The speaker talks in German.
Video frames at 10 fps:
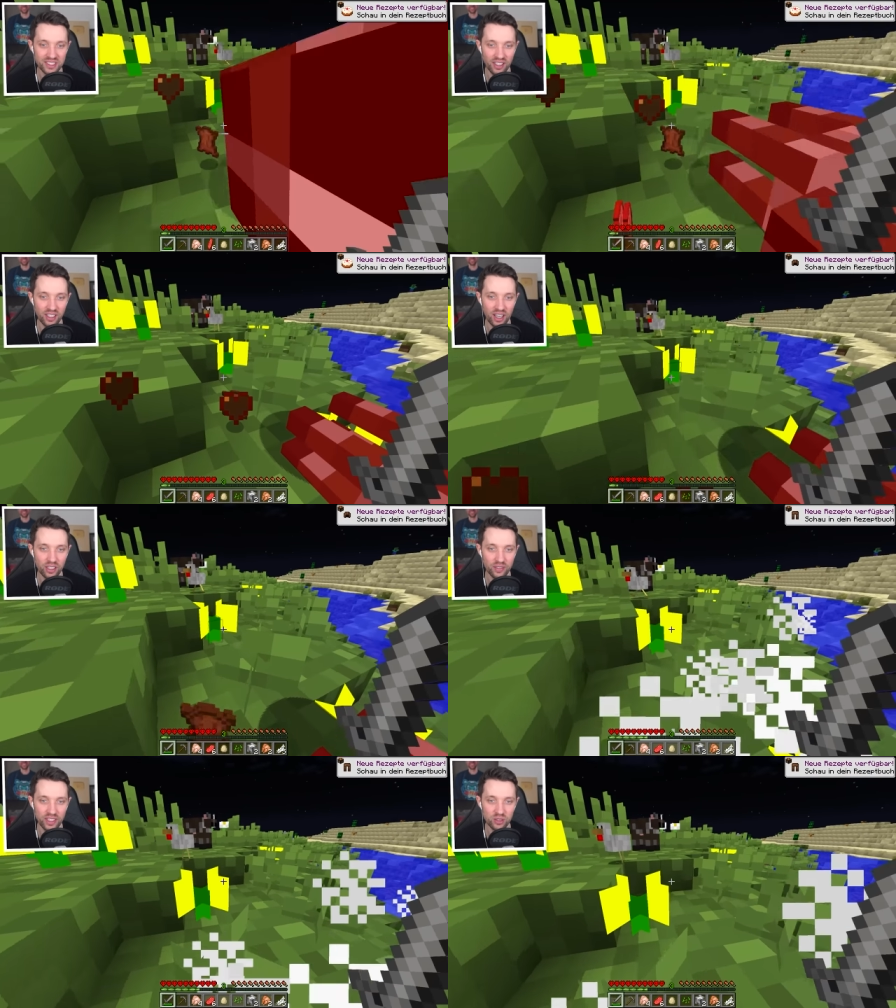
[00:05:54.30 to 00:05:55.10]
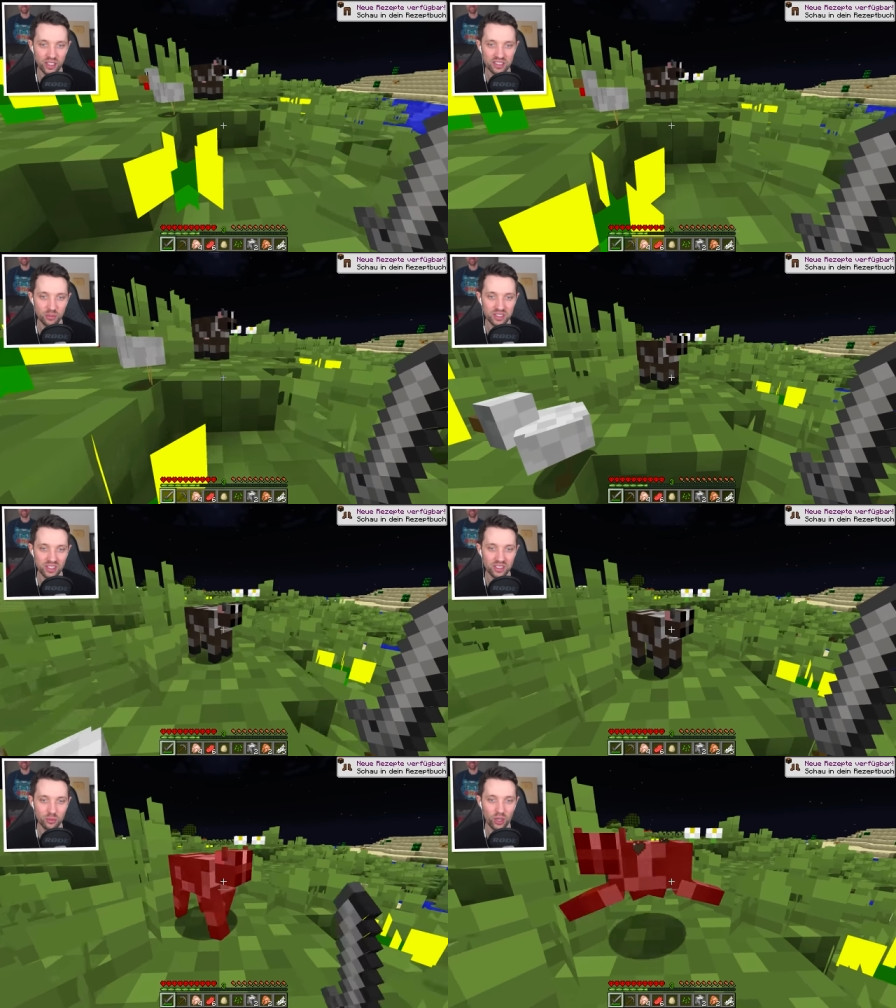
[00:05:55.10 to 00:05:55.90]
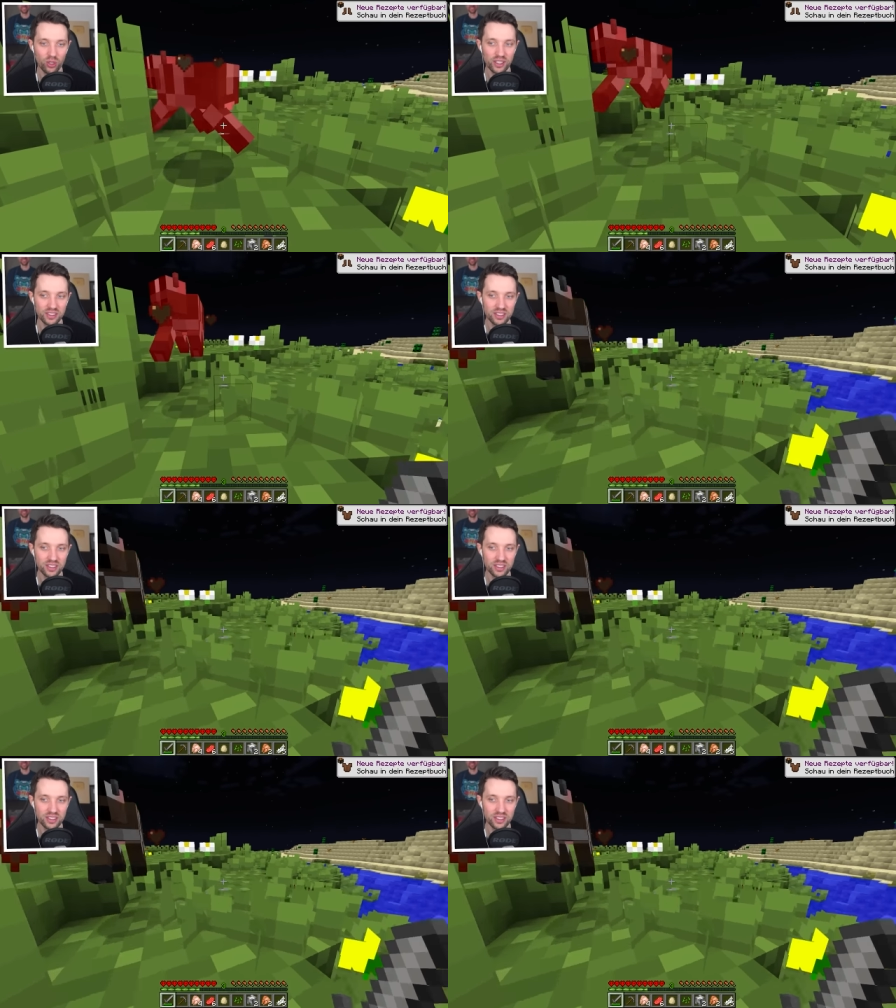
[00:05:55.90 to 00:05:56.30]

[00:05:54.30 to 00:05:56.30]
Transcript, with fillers: zehn Jahre welche. Und jetzt, wenn man sie nicht gebrauchen kann,